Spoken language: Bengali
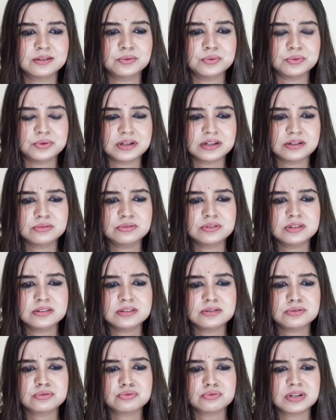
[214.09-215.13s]
অন্যান্য দিন
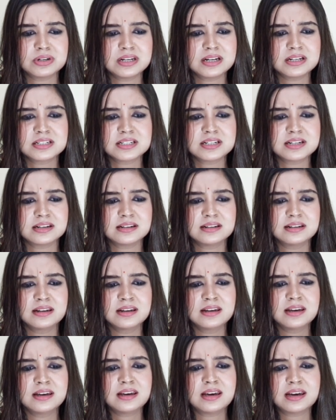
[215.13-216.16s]
চলে আসে
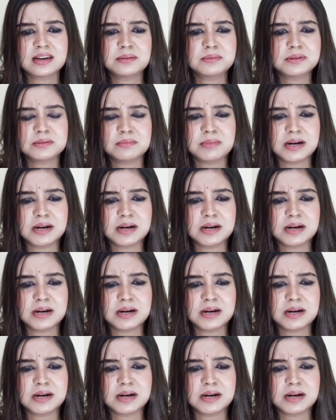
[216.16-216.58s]
একেবারে